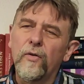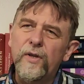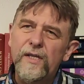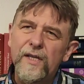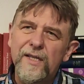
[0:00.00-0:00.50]

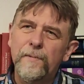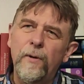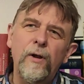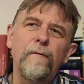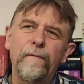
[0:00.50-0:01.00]
Und diese
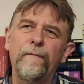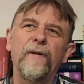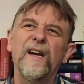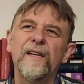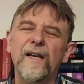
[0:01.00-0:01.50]
zwölf
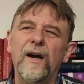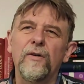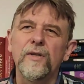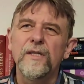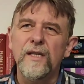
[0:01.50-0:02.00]
werden
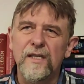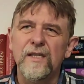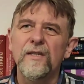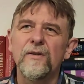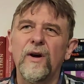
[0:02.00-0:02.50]
auch
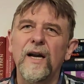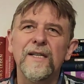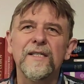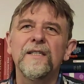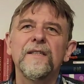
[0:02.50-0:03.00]
sitzen, so
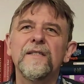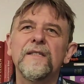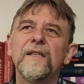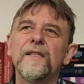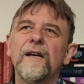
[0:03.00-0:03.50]
heißt
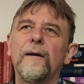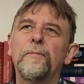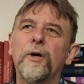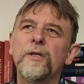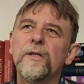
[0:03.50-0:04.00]
es, diese
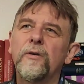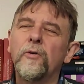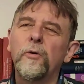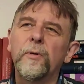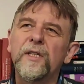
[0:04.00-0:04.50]
Apostel,
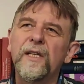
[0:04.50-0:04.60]
über